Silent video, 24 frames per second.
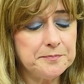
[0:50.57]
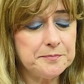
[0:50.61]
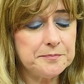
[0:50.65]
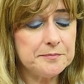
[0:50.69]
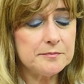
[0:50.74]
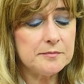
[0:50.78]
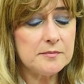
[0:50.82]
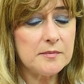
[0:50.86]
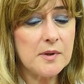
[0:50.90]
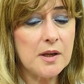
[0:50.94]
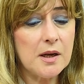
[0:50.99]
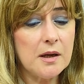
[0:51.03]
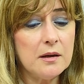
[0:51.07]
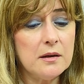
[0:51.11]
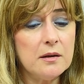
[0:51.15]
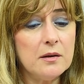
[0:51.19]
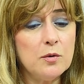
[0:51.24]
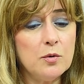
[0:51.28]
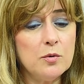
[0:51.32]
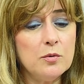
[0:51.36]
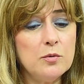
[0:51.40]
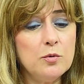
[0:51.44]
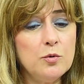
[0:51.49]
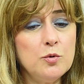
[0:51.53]
E,
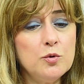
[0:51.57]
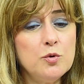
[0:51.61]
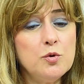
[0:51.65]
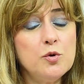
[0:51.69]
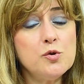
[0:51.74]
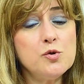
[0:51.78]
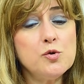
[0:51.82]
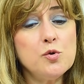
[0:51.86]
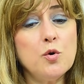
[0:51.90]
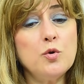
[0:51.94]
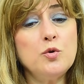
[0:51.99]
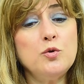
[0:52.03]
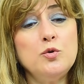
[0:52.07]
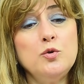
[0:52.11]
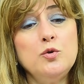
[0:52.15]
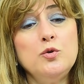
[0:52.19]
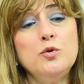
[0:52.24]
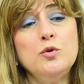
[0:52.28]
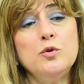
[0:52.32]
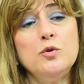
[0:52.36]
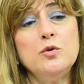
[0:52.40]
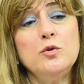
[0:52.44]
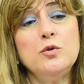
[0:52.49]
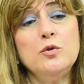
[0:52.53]
Uyku
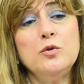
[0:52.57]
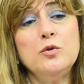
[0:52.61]
sorunu